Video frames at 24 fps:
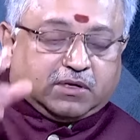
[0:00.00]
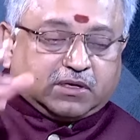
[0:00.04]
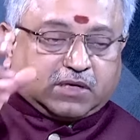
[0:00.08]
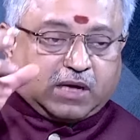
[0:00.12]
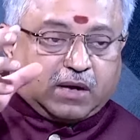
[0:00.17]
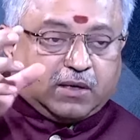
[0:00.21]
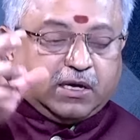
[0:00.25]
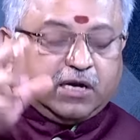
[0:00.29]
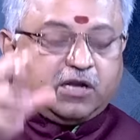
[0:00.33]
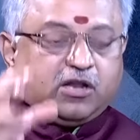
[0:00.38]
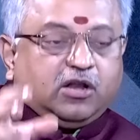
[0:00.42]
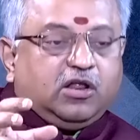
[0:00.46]

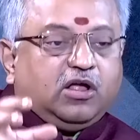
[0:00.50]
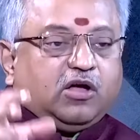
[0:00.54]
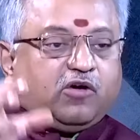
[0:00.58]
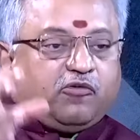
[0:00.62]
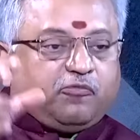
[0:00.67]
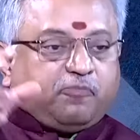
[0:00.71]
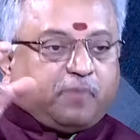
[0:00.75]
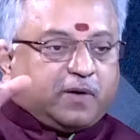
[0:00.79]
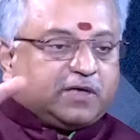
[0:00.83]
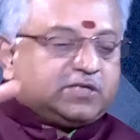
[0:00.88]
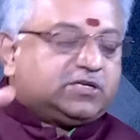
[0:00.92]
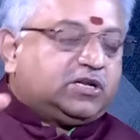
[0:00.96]
కంట్రీ ఆఫ్
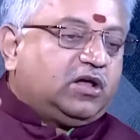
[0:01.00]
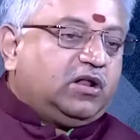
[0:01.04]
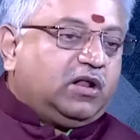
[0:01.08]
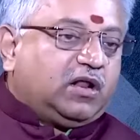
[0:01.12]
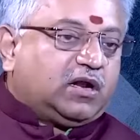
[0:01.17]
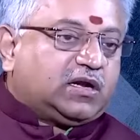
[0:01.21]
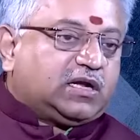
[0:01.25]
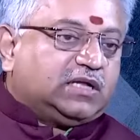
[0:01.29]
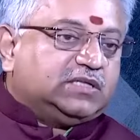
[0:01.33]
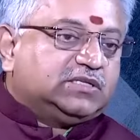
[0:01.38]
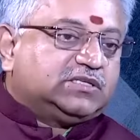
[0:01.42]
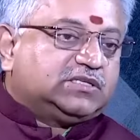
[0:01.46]
పర్టికులర్
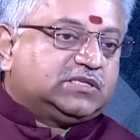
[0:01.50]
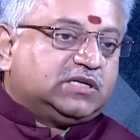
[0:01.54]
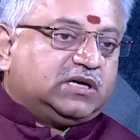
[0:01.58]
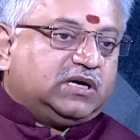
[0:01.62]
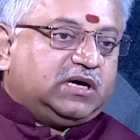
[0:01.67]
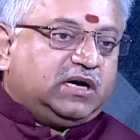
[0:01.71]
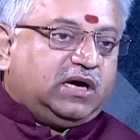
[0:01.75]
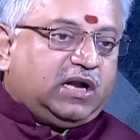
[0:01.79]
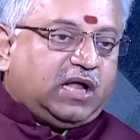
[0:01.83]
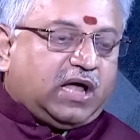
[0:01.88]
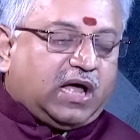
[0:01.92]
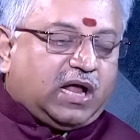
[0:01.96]

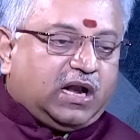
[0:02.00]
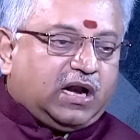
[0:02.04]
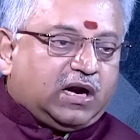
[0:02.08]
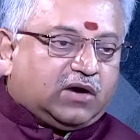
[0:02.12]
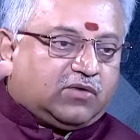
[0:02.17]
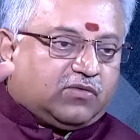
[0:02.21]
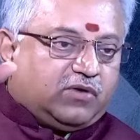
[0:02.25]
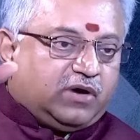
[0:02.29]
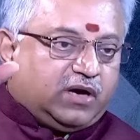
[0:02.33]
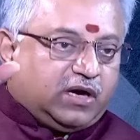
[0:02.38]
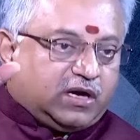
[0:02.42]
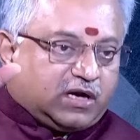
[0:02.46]
కన్సర్న్
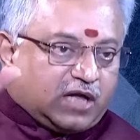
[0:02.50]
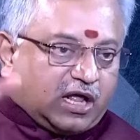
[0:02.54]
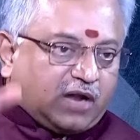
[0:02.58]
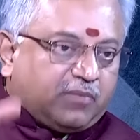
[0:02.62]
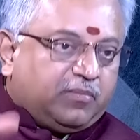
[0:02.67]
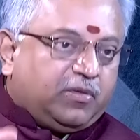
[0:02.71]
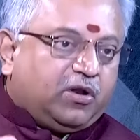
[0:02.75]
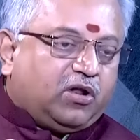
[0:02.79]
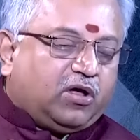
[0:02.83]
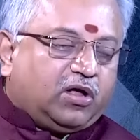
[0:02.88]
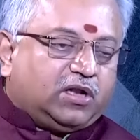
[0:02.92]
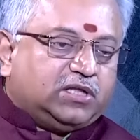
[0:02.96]
అన్నటువంటి
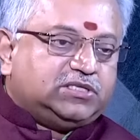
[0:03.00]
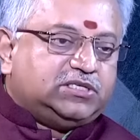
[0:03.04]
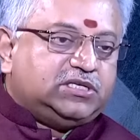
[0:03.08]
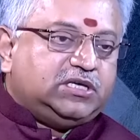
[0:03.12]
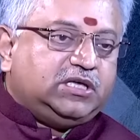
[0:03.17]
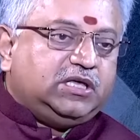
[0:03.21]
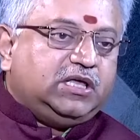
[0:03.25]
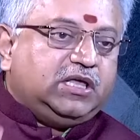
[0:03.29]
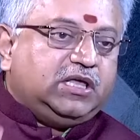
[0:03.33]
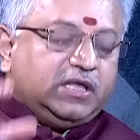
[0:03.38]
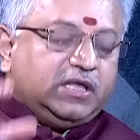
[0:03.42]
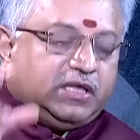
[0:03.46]
టర్మినాలజీ
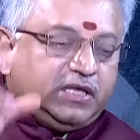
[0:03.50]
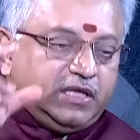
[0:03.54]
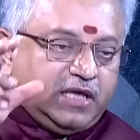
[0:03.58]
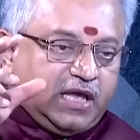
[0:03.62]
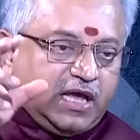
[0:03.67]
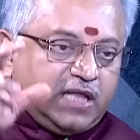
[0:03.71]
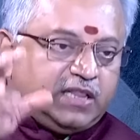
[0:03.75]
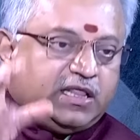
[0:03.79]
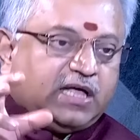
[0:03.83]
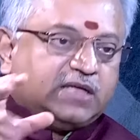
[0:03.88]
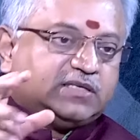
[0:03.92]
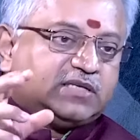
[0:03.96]
ఏ
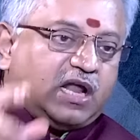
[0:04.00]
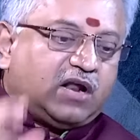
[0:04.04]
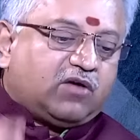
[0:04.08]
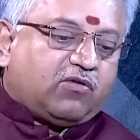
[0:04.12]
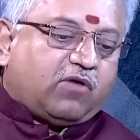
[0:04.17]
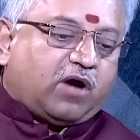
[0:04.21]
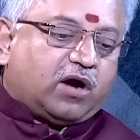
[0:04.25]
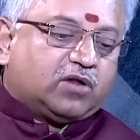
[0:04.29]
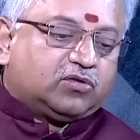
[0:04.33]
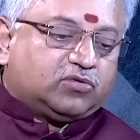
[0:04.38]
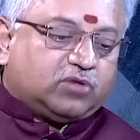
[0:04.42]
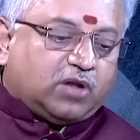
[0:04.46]
దేశాలకు
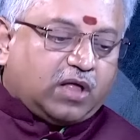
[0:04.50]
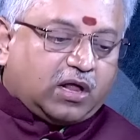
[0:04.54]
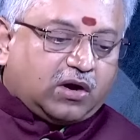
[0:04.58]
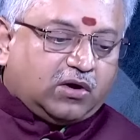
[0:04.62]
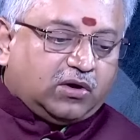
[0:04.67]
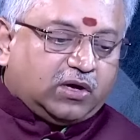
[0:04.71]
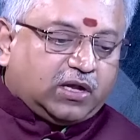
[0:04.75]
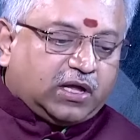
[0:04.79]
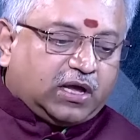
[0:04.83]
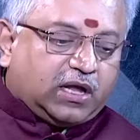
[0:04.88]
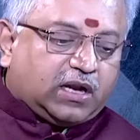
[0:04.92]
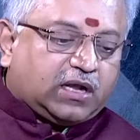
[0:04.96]
వాడుతున్నారు
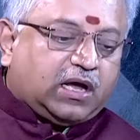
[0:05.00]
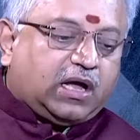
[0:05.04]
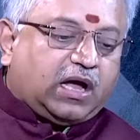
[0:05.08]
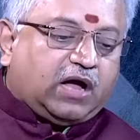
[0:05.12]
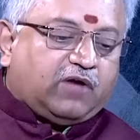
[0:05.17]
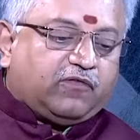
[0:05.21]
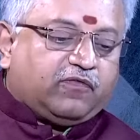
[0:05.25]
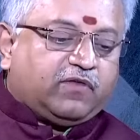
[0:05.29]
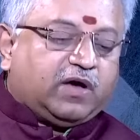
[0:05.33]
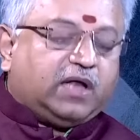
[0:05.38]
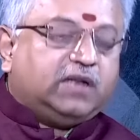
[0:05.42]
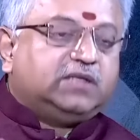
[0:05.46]
అంటే కనుక
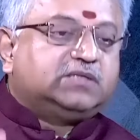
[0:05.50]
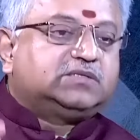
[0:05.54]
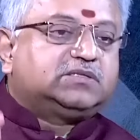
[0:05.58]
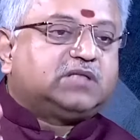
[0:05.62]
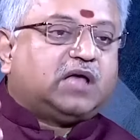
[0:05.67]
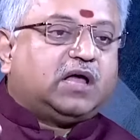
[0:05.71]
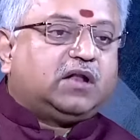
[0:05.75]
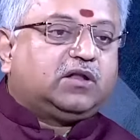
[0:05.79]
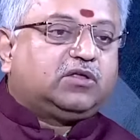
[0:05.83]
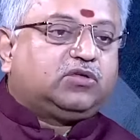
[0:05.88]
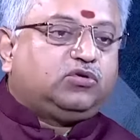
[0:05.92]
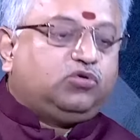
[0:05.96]

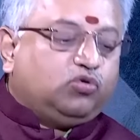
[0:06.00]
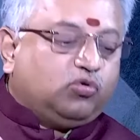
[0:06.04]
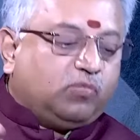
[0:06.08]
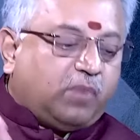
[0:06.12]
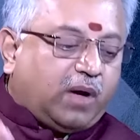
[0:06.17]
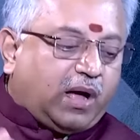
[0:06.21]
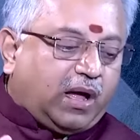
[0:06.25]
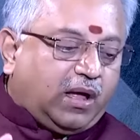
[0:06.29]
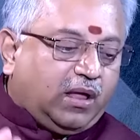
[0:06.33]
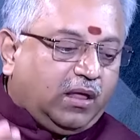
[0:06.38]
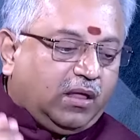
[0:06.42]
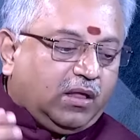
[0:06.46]
ఆఫ్ఘనిస్తాన్
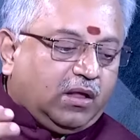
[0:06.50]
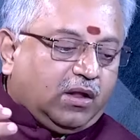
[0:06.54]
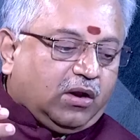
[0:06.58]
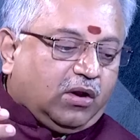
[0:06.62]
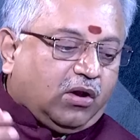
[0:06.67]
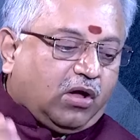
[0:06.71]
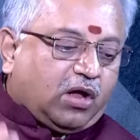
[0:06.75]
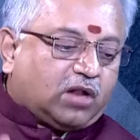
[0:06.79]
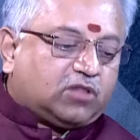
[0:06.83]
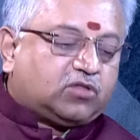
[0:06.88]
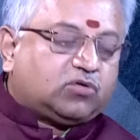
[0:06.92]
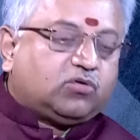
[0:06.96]
క్యూబా
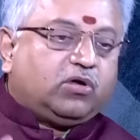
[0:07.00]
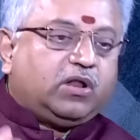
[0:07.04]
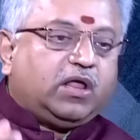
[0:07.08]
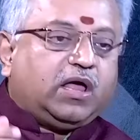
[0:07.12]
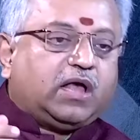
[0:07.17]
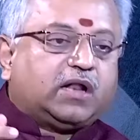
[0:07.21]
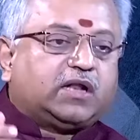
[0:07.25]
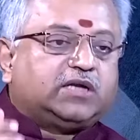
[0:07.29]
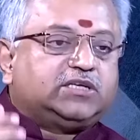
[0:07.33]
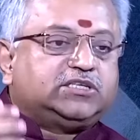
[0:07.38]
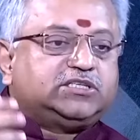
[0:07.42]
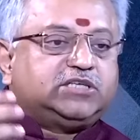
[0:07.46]
నార్త్ కొరియా
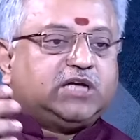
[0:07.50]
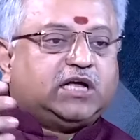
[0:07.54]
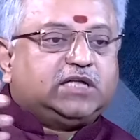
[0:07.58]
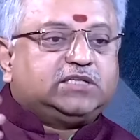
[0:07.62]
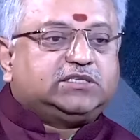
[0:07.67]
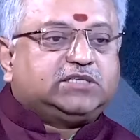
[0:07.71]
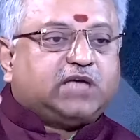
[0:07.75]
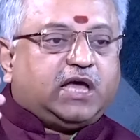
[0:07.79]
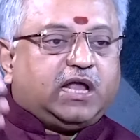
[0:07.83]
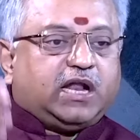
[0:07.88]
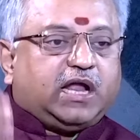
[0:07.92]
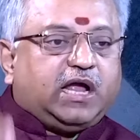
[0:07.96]
రష్యా
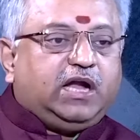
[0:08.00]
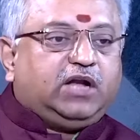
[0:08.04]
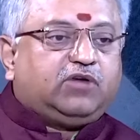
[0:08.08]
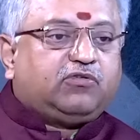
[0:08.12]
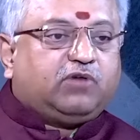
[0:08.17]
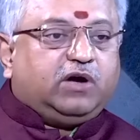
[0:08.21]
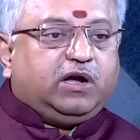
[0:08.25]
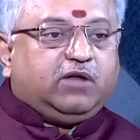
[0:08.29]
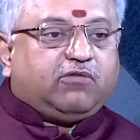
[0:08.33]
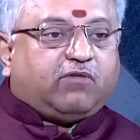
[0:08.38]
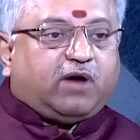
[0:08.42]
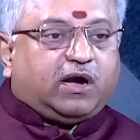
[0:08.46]
చైనా
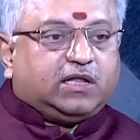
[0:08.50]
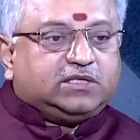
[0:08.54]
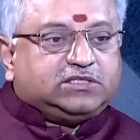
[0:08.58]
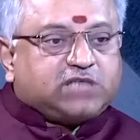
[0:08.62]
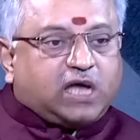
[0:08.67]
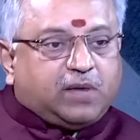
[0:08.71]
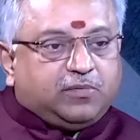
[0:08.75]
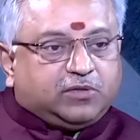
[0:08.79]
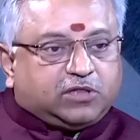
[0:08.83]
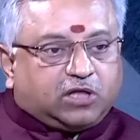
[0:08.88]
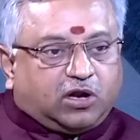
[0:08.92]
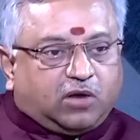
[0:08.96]
ఇటువంటి వాళ్ళ
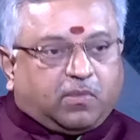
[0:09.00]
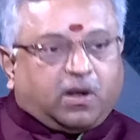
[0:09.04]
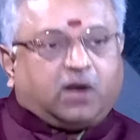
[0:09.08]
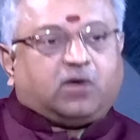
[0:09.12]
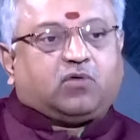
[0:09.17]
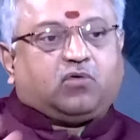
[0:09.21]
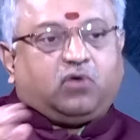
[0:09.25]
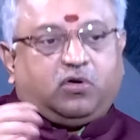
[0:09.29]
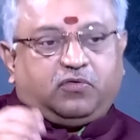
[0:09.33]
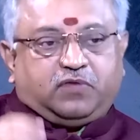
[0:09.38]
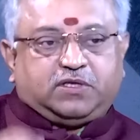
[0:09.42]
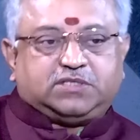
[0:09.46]
జాబితాలో మనం
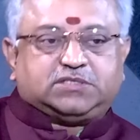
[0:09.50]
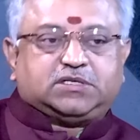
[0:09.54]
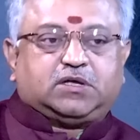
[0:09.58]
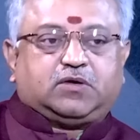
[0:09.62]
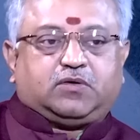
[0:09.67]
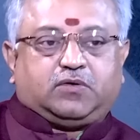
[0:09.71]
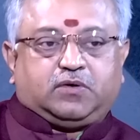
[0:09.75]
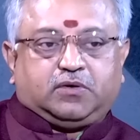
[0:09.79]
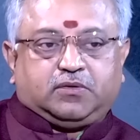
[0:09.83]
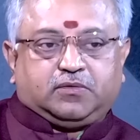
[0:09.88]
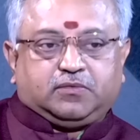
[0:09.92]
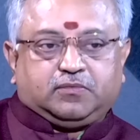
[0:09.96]
కూడా వేశారు
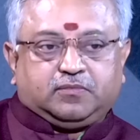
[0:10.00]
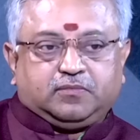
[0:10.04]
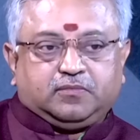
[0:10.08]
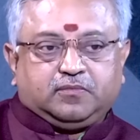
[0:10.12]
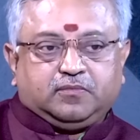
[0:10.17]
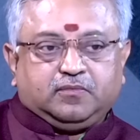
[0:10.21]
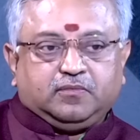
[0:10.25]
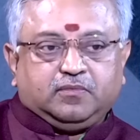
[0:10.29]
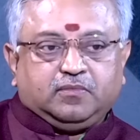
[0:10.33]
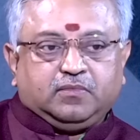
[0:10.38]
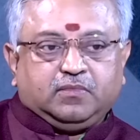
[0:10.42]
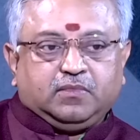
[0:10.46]

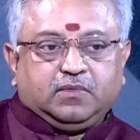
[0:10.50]
hmm.